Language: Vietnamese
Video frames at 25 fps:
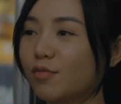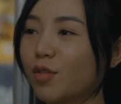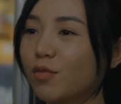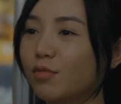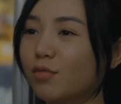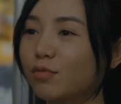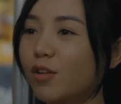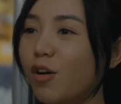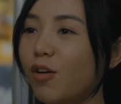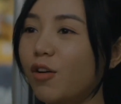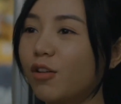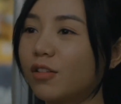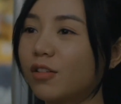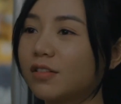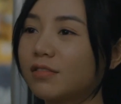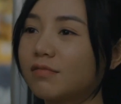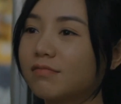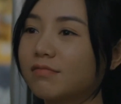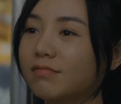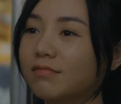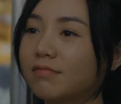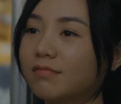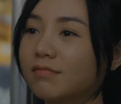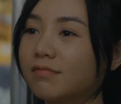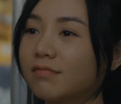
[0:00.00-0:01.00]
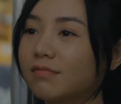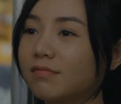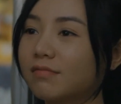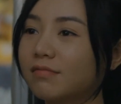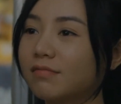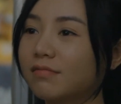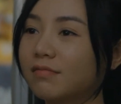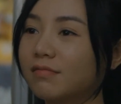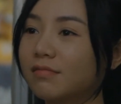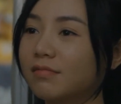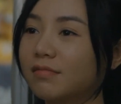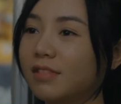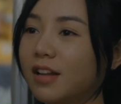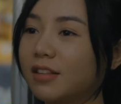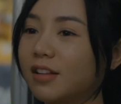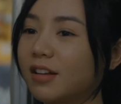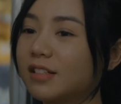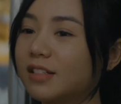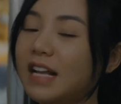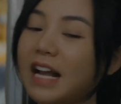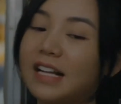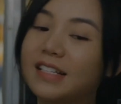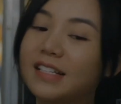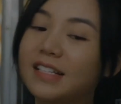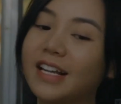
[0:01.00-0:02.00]
cũng đúng thôi nhưng
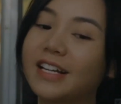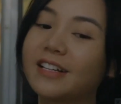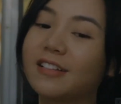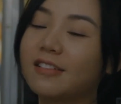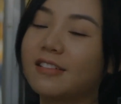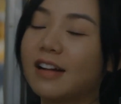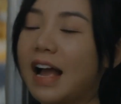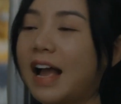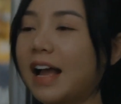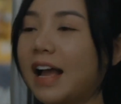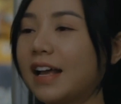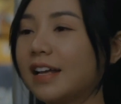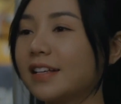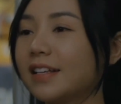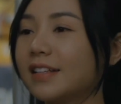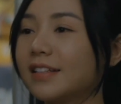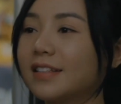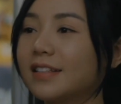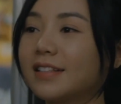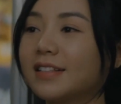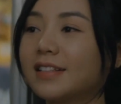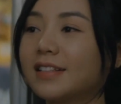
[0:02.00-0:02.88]
tớ chả trách được ai